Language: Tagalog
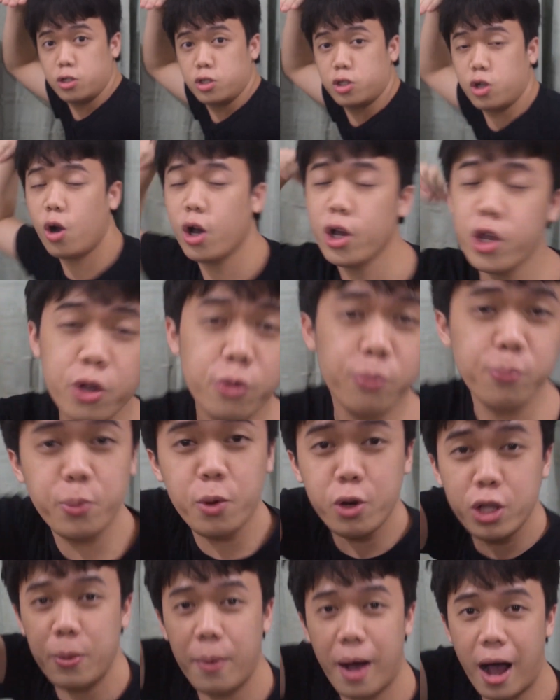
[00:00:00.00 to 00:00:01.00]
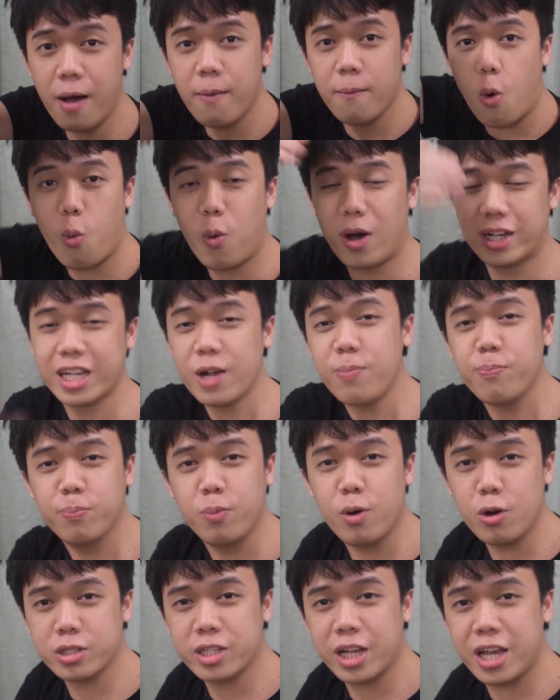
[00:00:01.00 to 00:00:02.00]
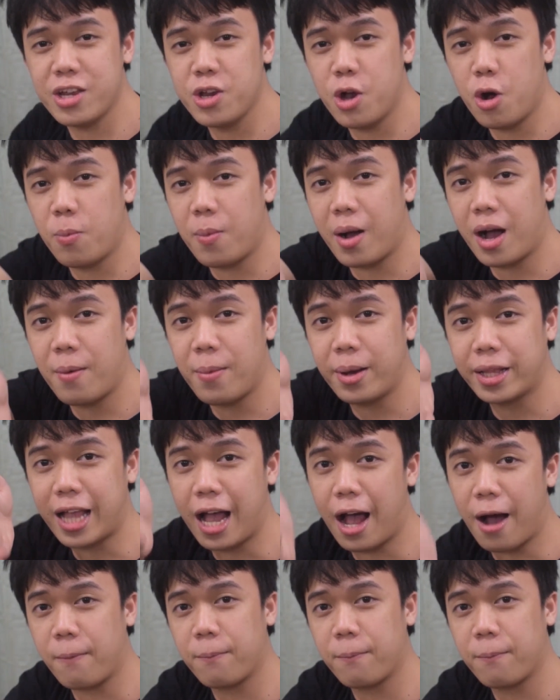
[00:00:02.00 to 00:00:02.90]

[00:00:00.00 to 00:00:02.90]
So, ayun po, di ba? What's up po sa inyo, mga mata?